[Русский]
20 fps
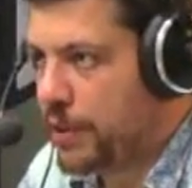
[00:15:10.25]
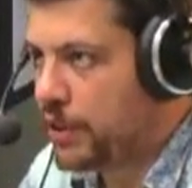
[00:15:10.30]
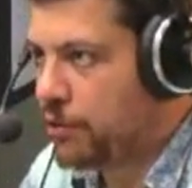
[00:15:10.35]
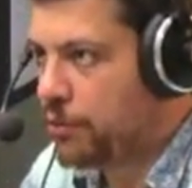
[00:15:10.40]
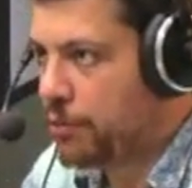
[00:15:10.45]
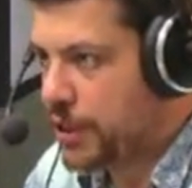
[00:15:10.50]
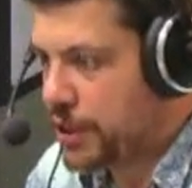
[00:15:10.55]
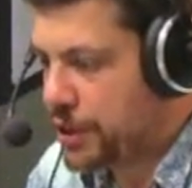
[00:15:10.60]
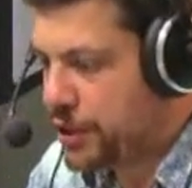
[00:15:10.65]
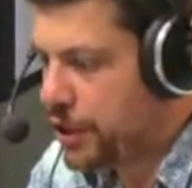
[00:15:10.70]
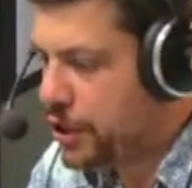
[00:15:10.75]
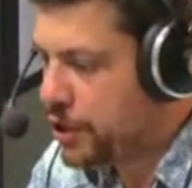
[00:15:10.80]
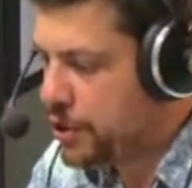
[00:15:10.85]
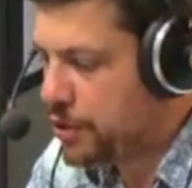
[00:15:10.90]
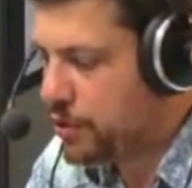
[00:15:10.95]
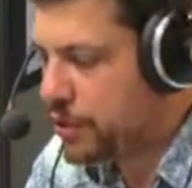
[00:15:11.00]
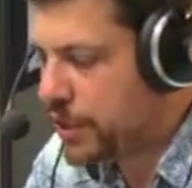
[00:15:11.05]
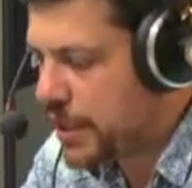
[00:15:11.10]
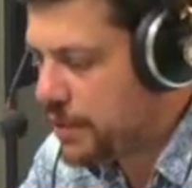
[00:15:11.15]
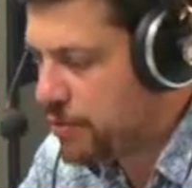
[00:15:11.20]
Поэтому мы решили,
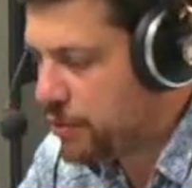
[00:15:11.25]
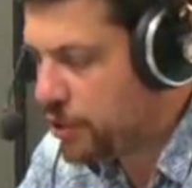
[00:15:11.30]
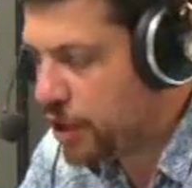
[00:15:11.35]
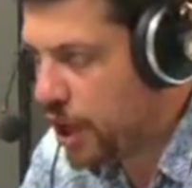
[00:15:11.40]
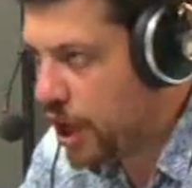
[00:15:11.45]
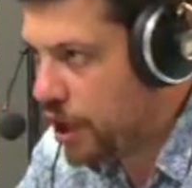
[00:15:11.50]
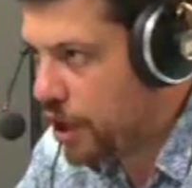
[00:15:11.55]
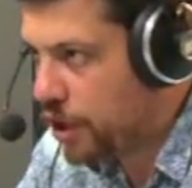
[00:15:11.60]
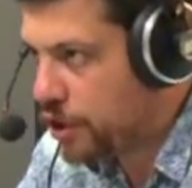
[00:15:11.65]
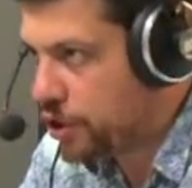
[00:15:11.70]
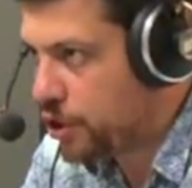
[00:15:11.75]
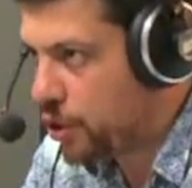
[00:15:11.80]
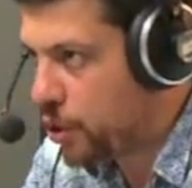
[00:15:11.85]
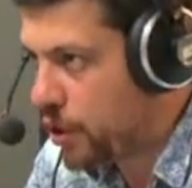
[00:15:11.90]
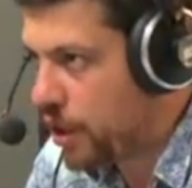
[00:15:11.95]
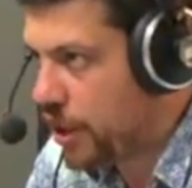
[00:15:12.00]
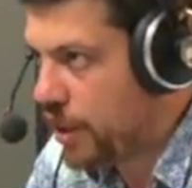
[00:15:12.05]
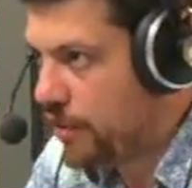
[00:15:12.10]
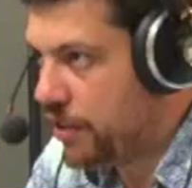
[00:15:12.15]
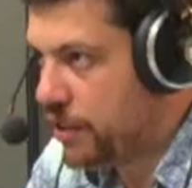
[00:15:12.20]
что у нас будет
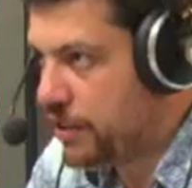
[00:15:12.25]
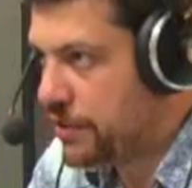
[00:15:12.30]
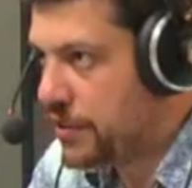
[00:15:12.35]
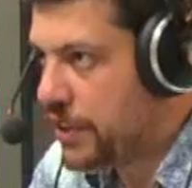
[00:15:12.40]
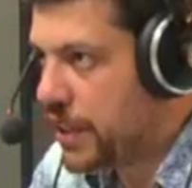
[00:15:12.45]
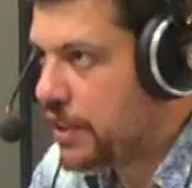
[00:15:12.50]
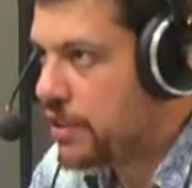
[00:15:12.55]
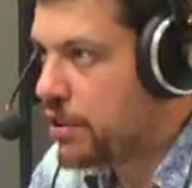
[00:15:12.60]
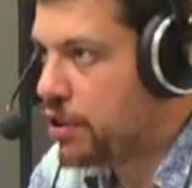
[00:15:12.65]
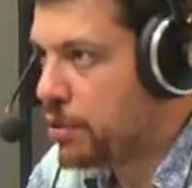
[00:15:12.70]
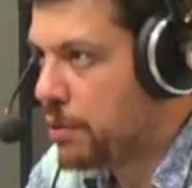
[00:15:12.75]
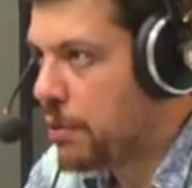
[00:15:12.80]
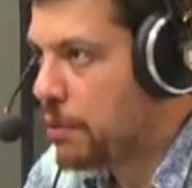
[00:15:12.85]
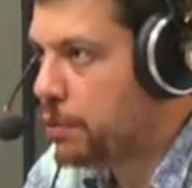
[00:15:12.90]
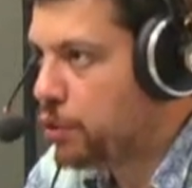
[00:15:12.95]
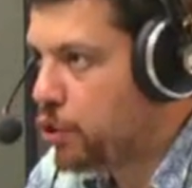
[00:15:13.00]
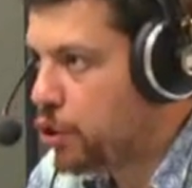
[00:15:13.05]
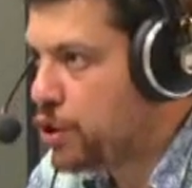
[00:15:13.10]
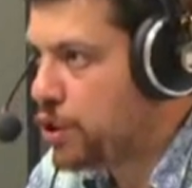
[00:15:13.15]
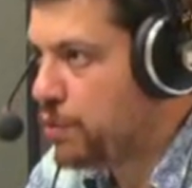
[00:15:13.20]
строгая верификация, но мы
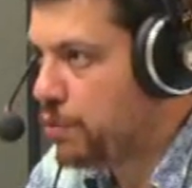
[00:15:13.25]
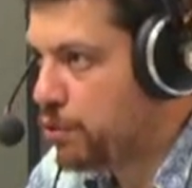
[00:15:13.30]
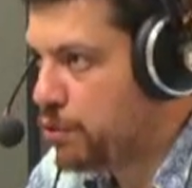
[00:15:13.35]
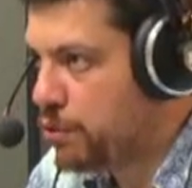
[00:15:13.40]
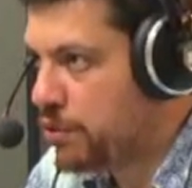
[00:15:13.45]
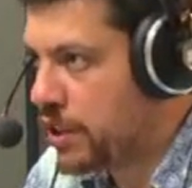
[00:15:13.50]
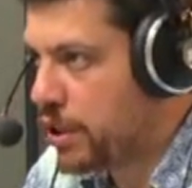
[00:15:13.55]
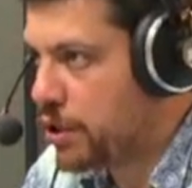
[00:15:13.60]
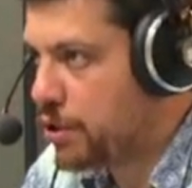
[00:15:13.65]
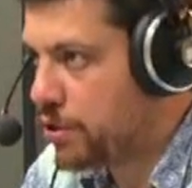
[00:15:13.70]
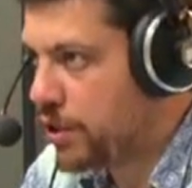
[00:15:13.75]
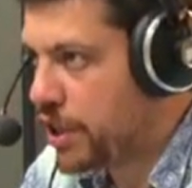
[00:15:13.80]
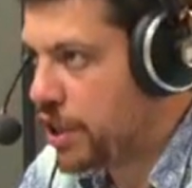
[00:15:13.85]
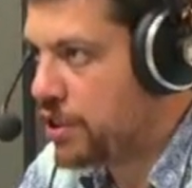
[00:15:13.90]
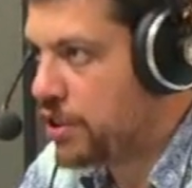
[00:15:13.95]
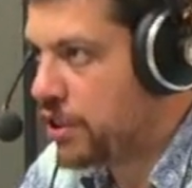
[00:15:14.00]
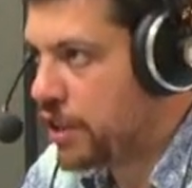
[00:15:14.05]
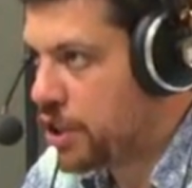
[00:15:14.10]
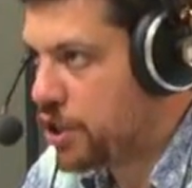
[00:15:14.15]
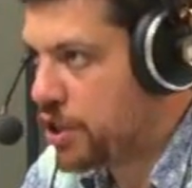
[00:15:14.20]
точно будем знать, что
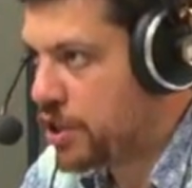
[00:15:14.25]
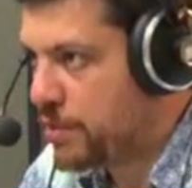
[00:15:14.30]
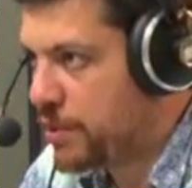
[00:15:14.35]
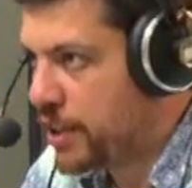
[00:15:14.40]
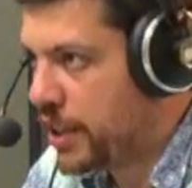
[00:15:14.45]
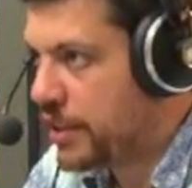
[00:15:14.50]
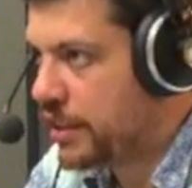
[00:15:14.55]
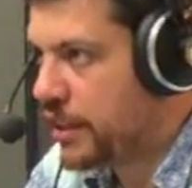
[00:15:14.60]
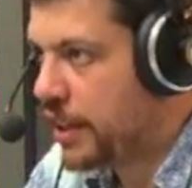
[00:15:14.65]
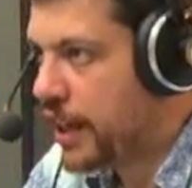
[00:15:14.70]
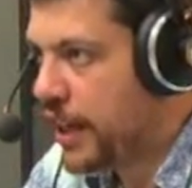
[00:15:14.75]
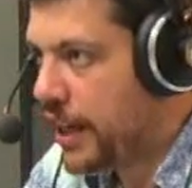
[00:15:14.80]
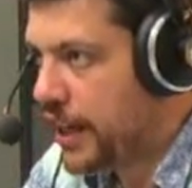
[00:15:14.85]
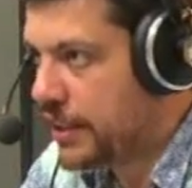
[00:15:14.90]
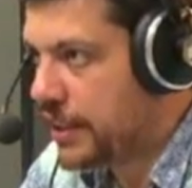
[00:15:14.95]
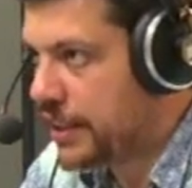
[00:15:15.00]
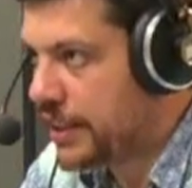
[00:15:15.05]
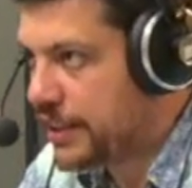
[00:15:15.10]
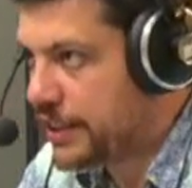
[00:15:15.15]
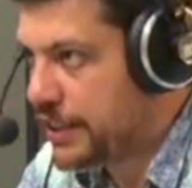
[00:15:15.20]
каждый наш избиратель —
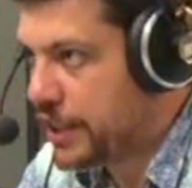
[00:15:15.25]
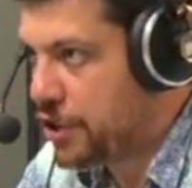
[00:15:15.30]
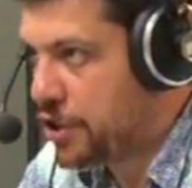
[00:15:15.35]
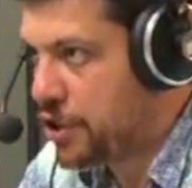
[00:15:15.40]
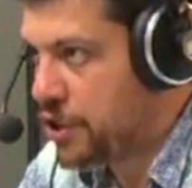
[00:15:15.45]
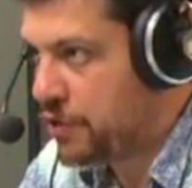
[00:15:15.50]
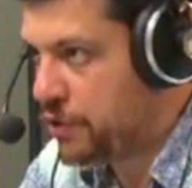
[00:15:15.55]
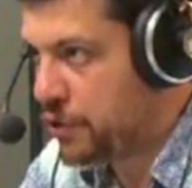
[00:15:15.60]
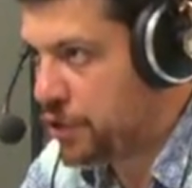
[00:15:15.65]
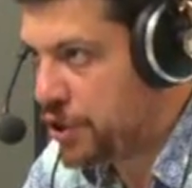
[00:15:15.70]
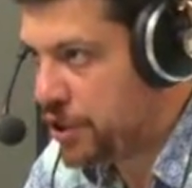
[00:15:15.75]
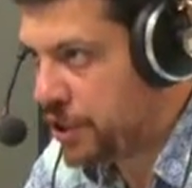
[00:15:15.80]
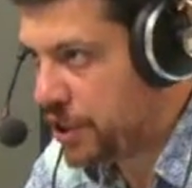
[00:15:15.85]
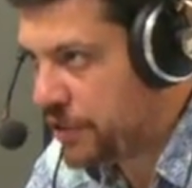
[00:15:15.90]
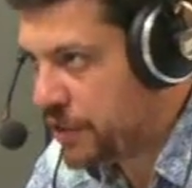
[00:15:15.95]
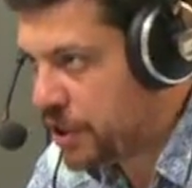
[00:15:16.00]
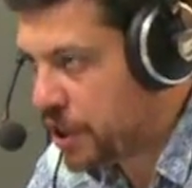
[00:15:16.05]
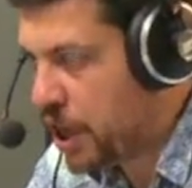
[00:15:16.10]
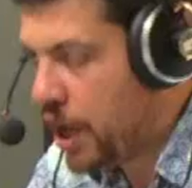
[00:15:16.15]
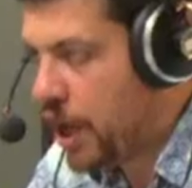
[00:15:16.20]
это настоящий живой
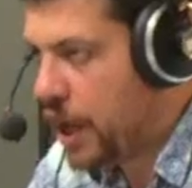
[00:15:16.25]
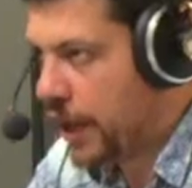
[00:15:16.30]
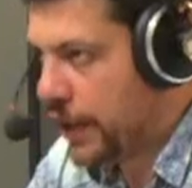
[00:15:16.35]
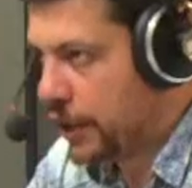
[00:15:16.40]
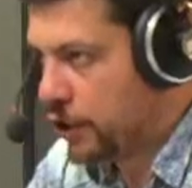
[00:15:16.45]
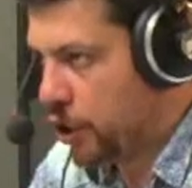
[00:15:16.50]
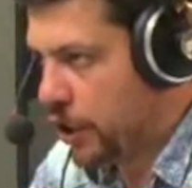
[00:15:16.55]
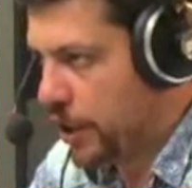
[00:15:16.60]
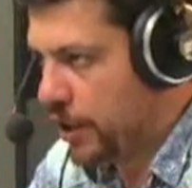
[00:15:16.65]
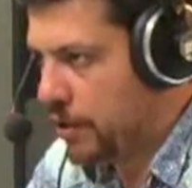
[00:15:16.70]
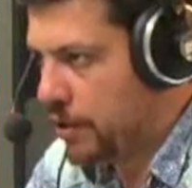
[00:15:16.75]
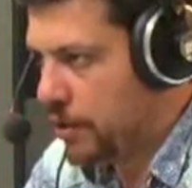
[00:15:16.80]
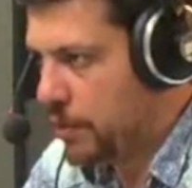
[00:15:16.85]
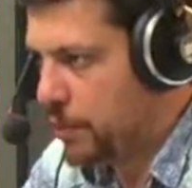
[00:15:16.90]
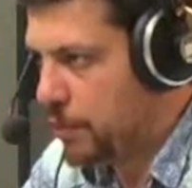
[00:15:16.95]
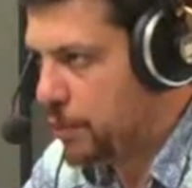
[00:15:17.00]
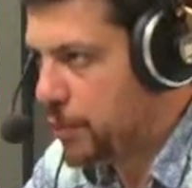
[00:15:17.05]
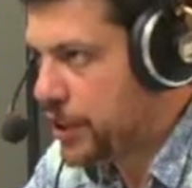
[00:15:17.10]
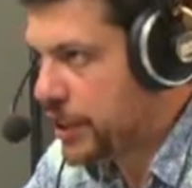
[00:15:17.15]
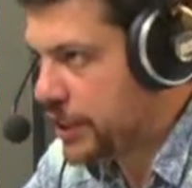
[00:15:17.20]
человек, который
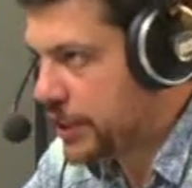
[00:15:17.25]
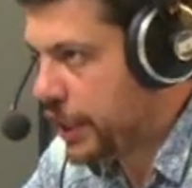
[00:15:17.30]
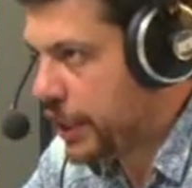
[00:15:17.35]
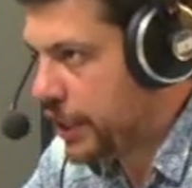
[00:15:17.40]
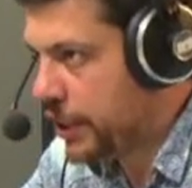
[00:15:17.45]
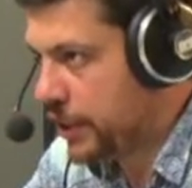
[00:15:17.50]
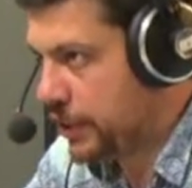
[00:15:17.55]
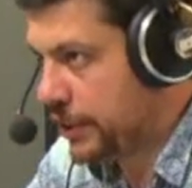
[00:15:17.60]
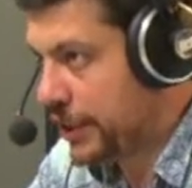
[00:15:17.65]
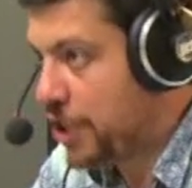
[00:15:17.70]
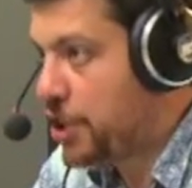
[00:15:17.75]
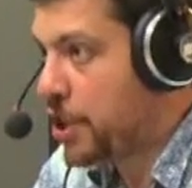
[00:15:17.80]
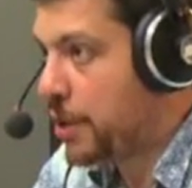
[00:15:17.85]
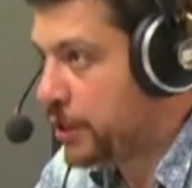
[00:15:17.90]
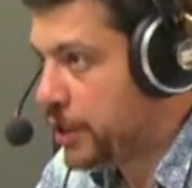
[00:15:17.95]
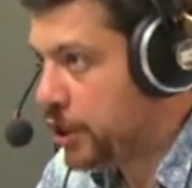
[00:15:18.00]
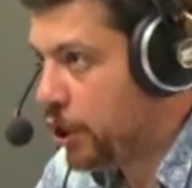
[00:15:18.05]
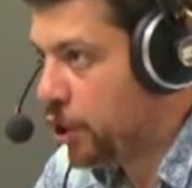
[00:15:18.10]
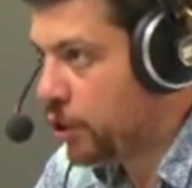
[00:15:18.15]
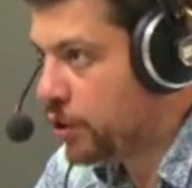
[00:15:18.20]
преодолел даже
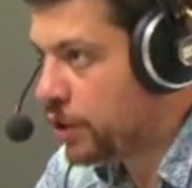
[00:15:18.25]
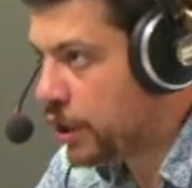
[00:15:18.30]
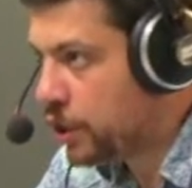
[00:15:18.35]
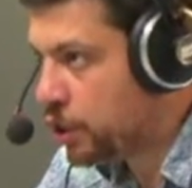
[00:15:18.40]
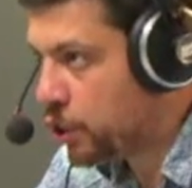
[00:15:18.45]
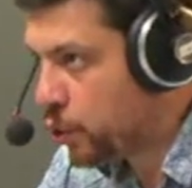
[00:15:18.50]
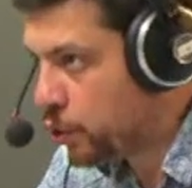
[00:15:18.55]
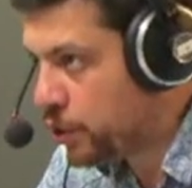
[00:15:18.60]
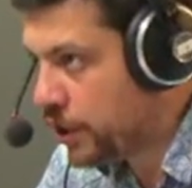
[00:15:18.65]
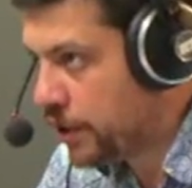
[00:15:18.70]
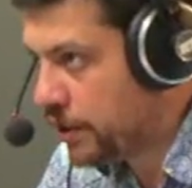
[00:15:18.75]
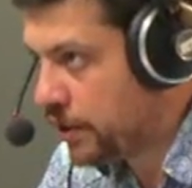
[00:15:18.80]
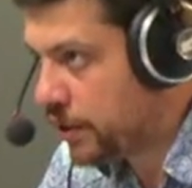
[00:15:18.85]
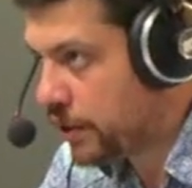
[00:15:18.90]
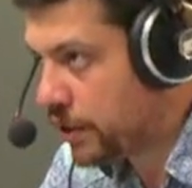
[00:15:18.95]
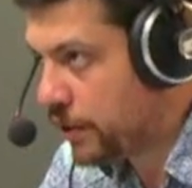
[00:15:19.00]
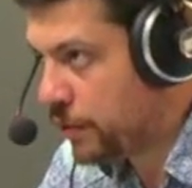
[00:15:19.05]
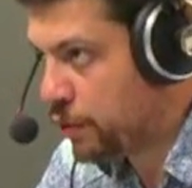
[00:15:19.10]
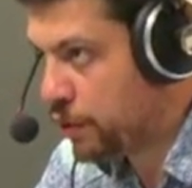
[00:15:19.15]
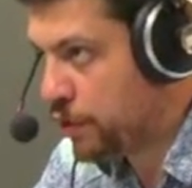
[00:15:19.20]
определенные
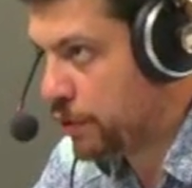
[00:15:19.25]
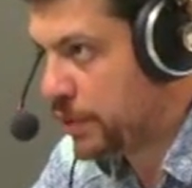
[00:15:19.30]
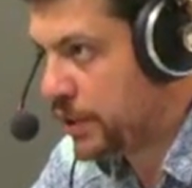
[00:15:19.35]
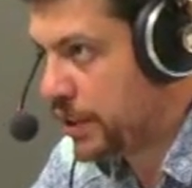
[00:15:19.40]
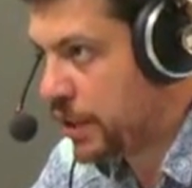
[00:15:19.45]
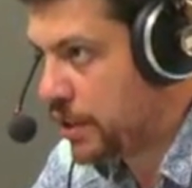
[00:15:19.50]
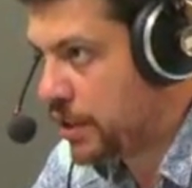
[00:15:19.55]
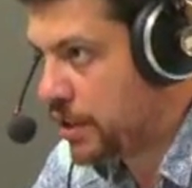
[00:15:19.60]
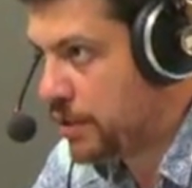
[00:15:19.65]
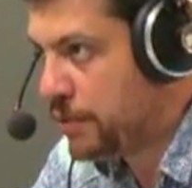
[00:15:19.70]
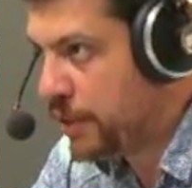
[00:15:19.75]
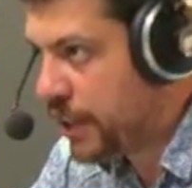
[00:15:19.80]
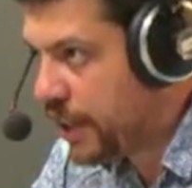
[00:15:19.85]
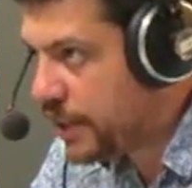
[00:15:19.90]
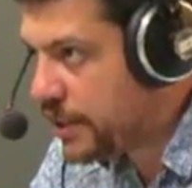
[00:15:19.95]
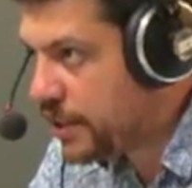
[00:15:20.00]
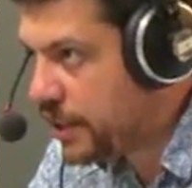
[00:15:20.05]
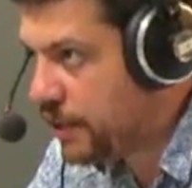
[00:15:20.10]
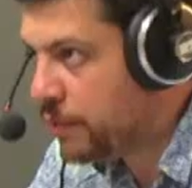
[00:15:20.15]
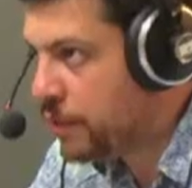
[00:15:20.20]
трудности к тому, чтобы стать
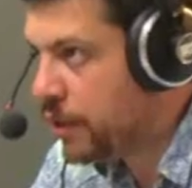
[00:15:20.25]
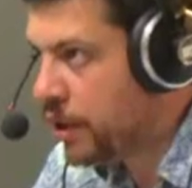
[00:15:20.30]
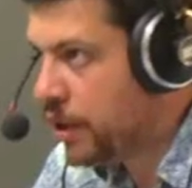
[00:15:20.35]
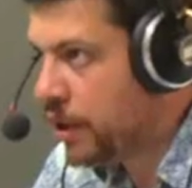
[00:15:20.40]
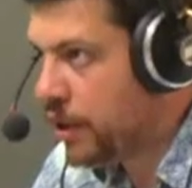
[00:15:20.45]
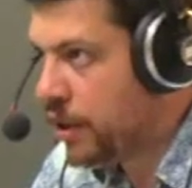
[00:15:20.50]
избирателем.